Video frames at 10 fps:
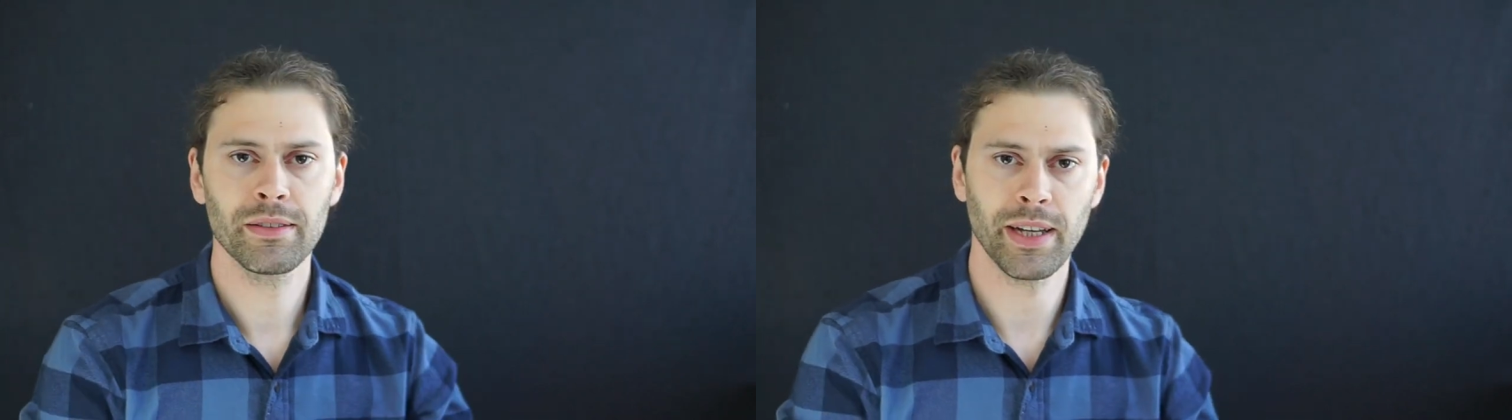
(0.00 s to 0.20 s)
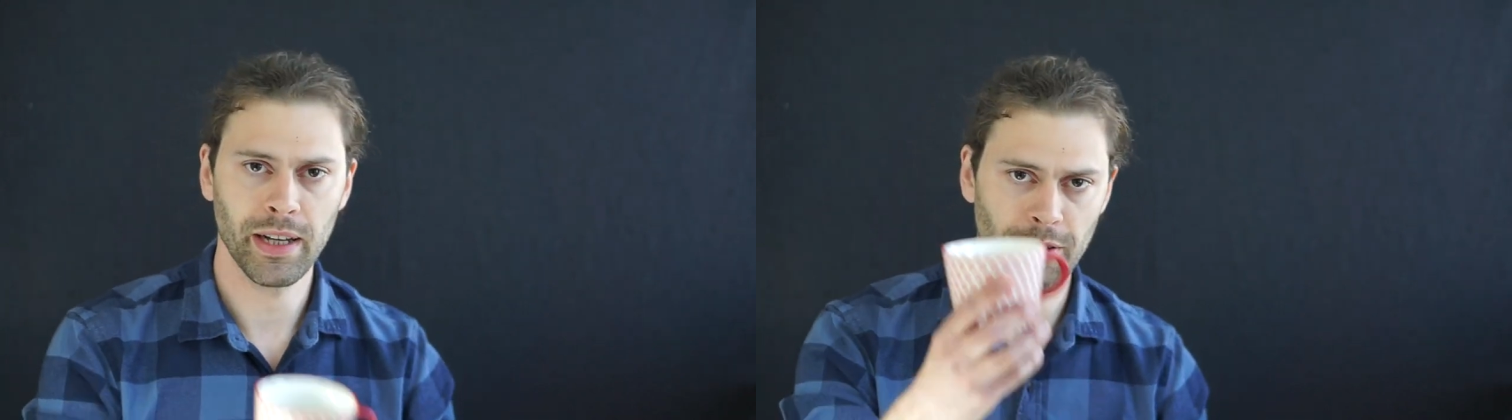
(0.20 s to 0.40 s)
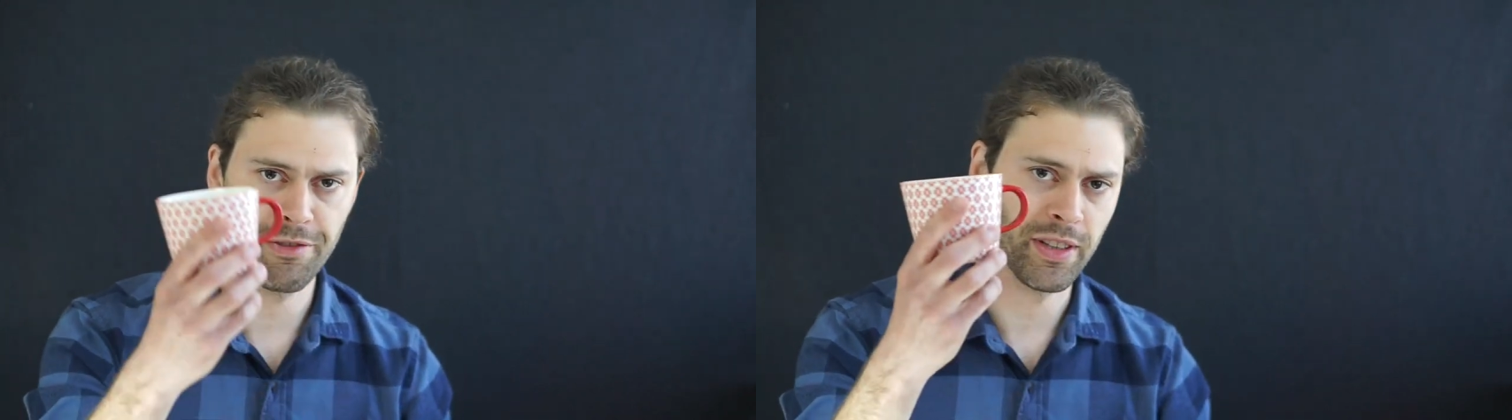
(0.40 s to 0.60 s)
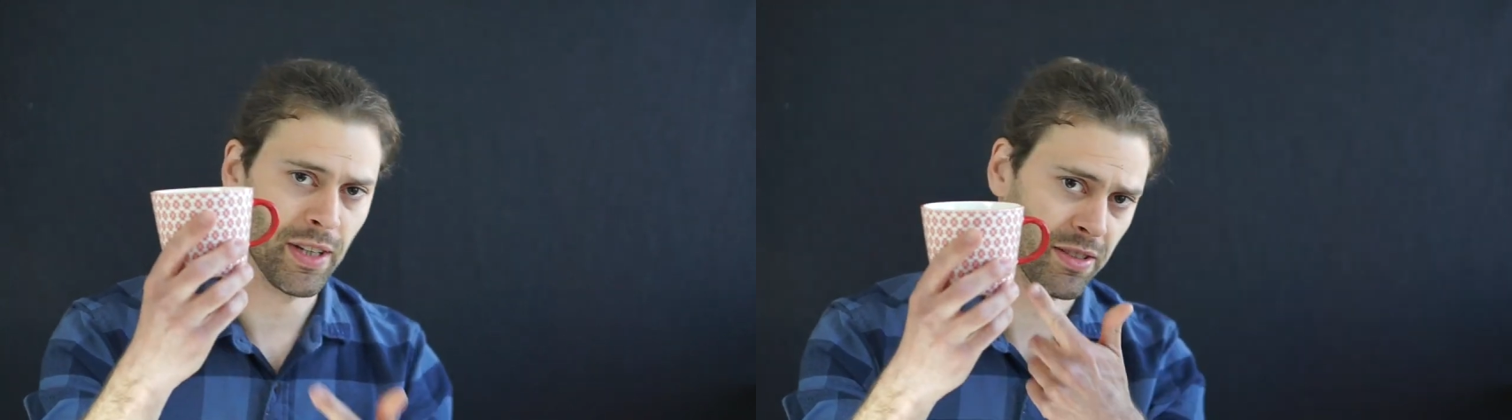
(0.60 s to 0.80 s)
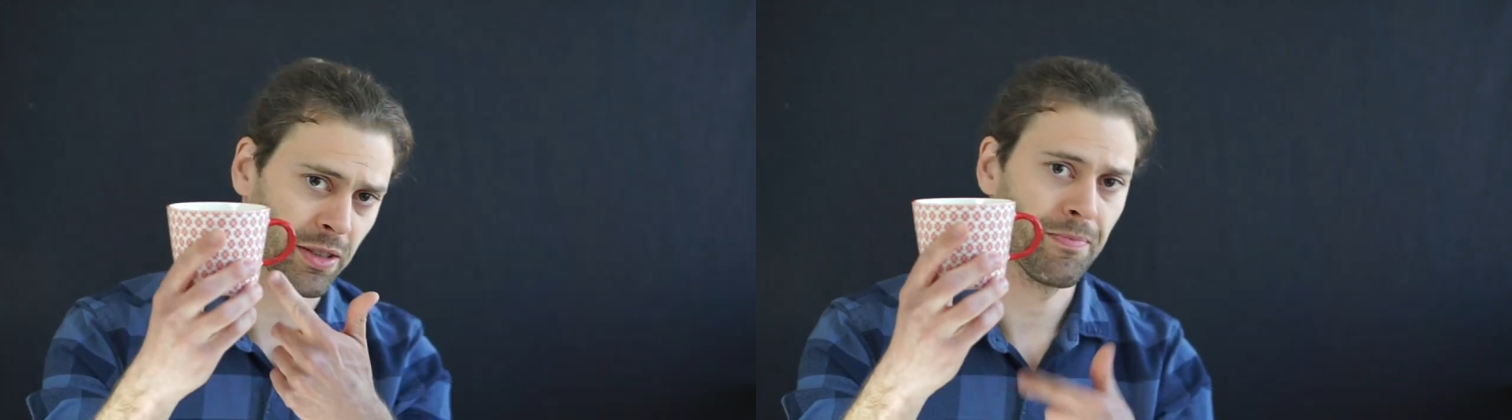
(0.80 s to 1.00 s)
der
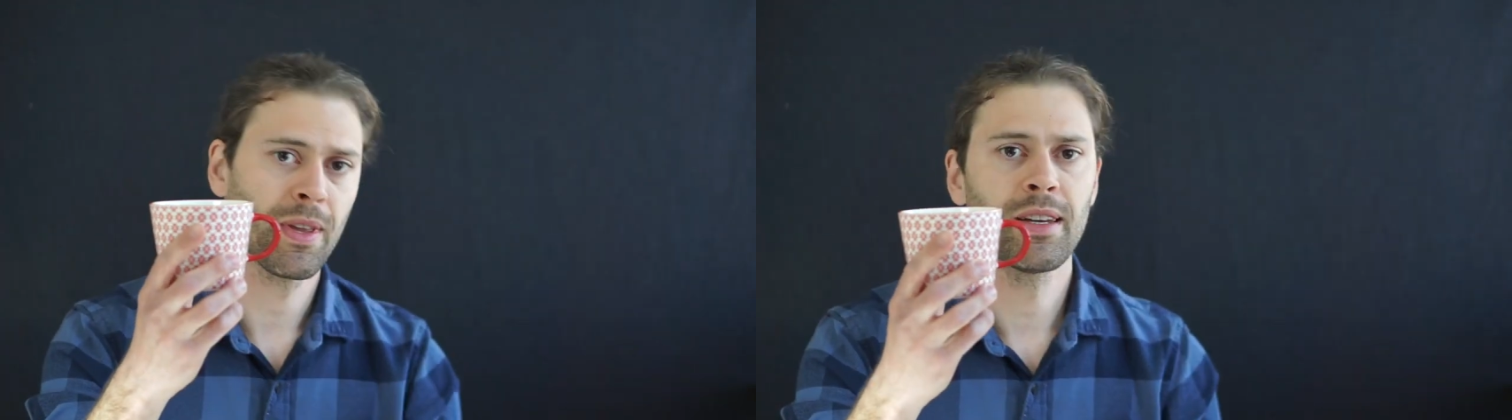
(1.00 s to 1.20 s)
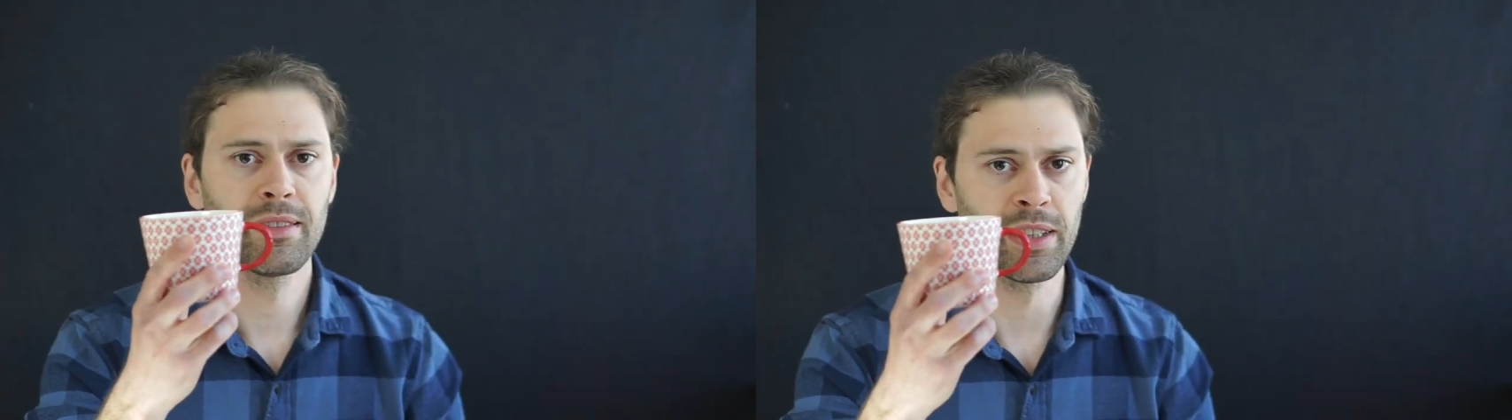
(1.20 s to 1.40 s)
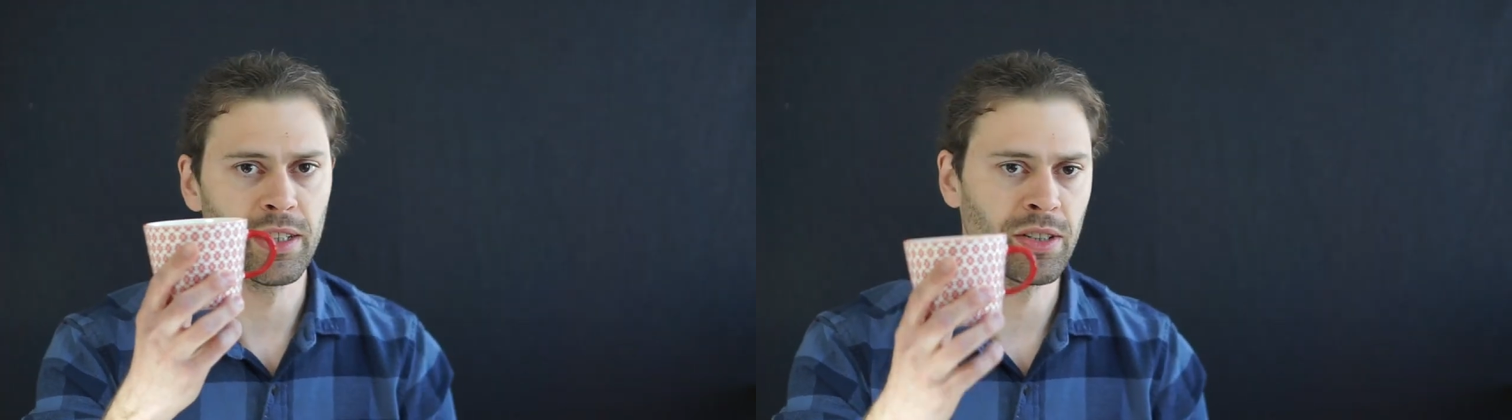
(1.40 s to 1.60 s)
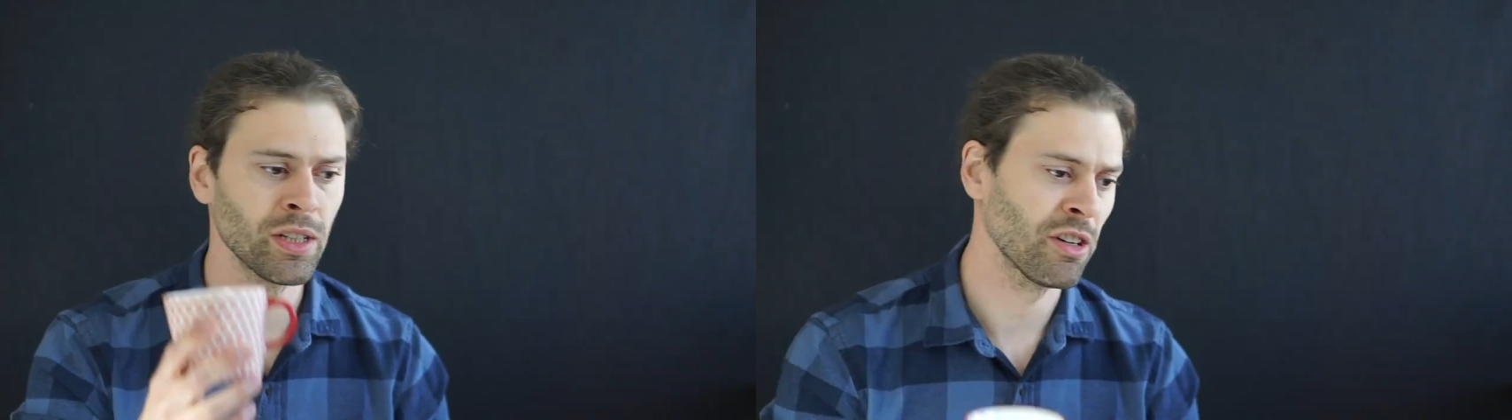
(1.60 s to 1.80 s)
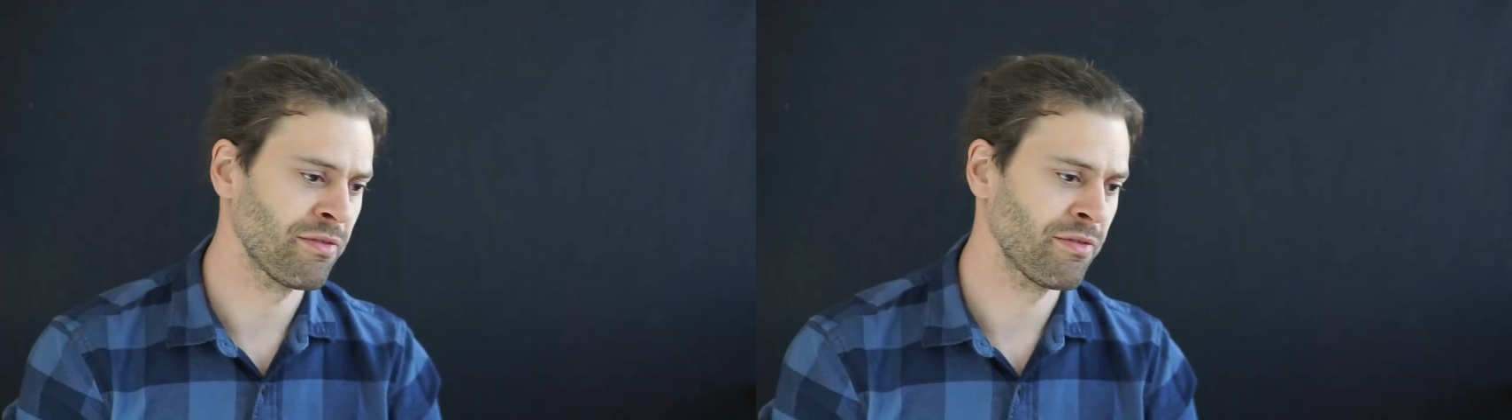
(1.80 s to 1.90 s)
Kaffeetasse, die ich hier